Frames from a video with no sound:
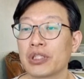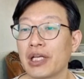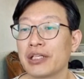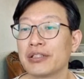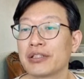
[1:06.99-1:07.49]

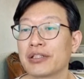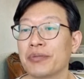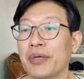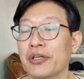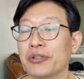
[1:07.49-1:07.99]
못하다는
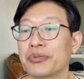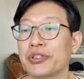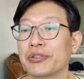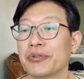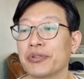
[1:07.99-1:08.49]
그런 말도
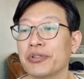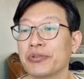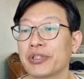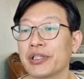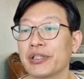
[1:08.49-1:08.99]

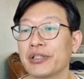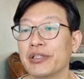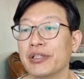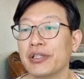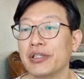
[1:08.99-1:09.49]
붙이고 우리가